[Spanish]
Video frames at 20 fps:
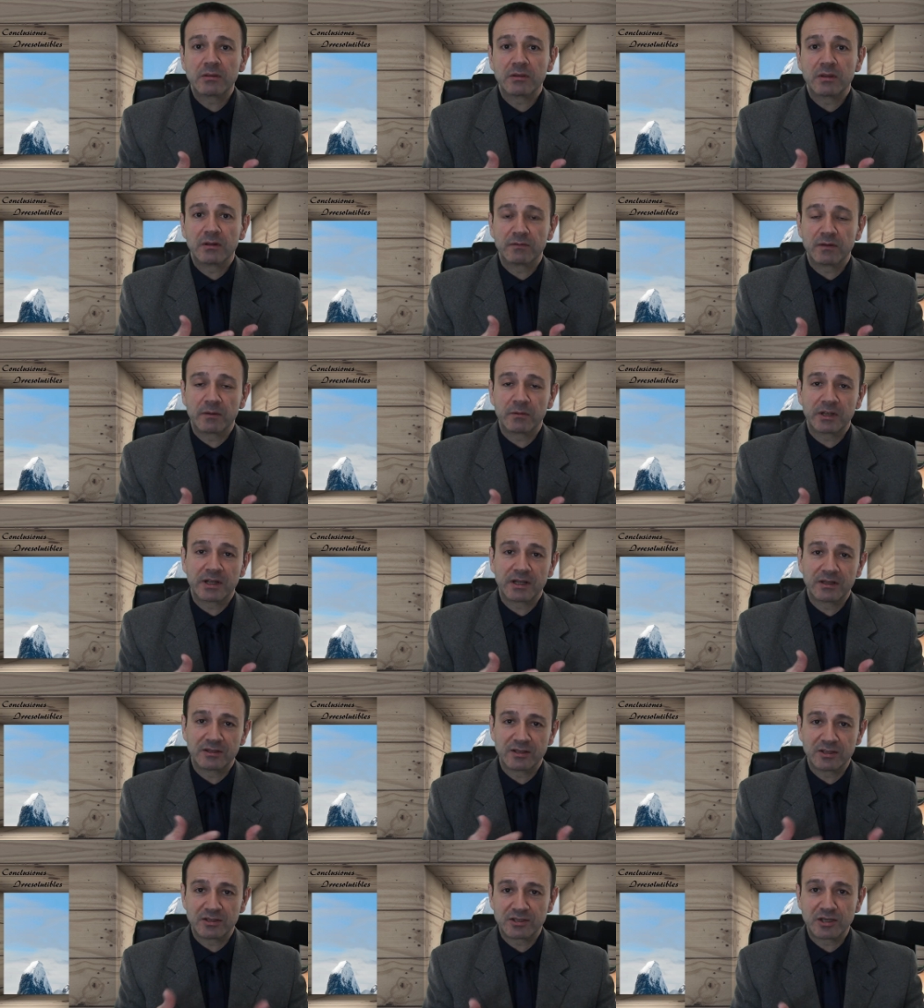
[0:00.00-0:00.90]
del
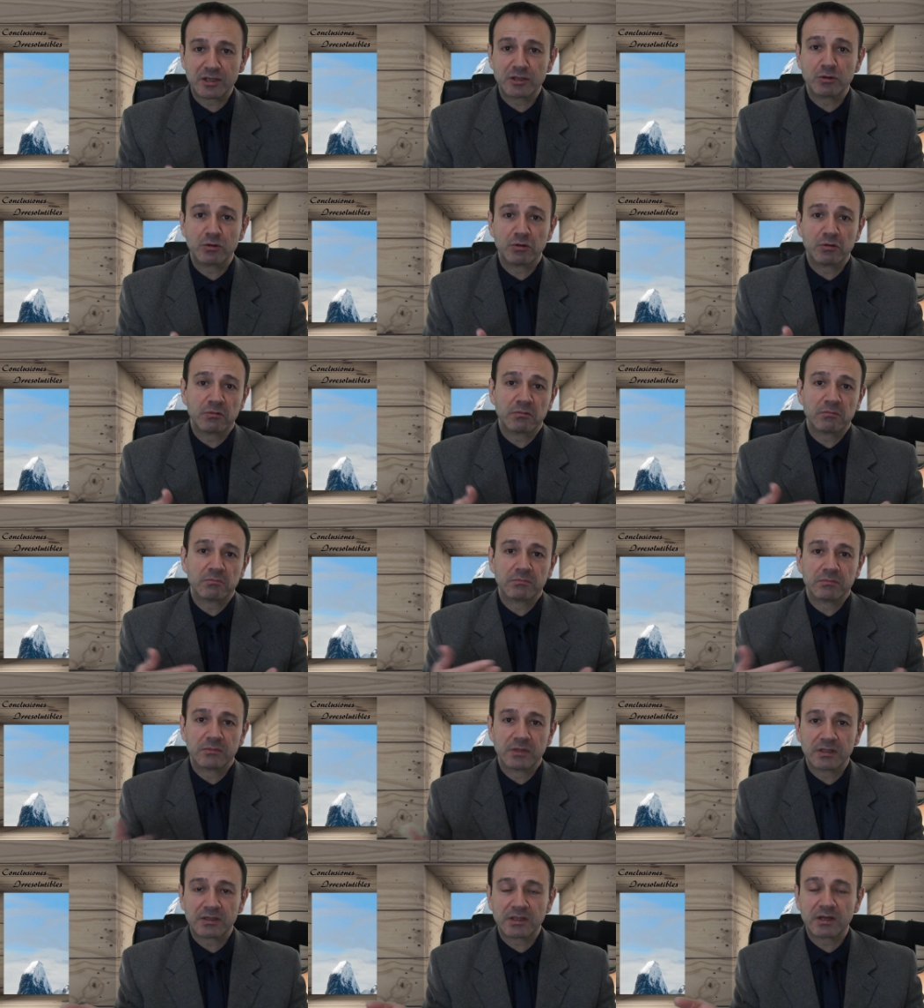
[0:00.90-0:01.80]
fabricante chino
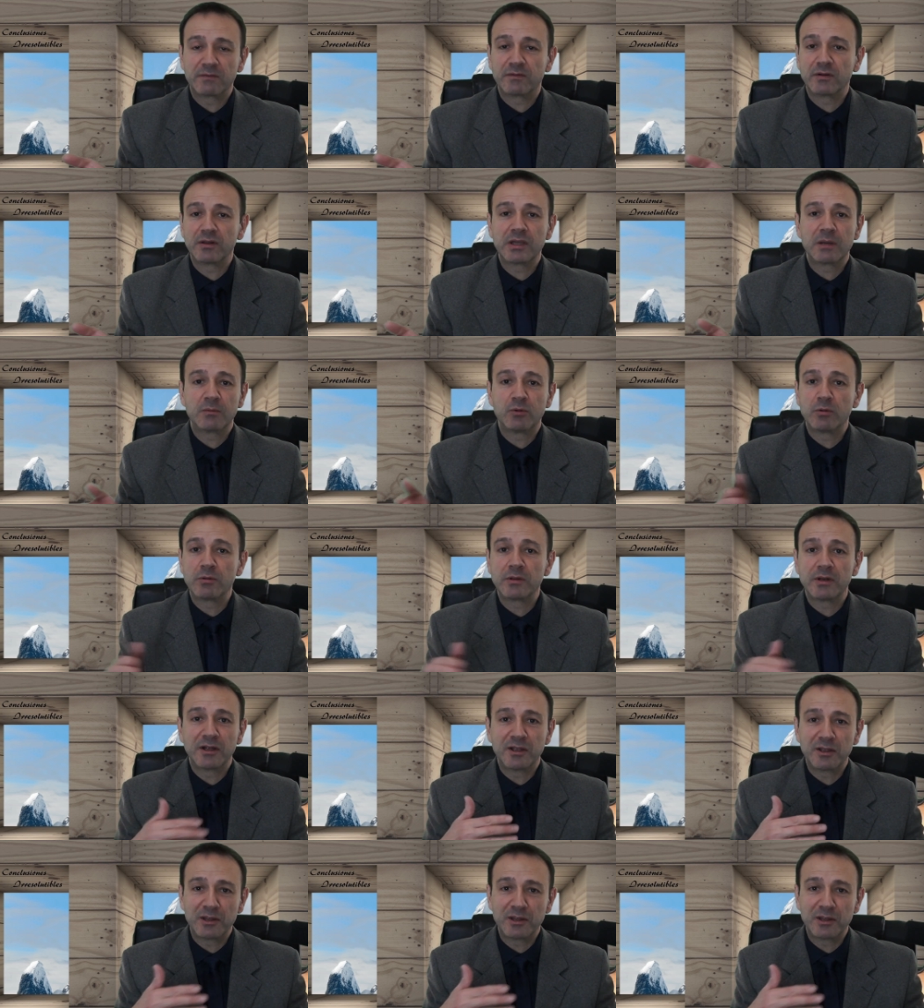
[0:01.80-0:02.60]
de telefonía móvil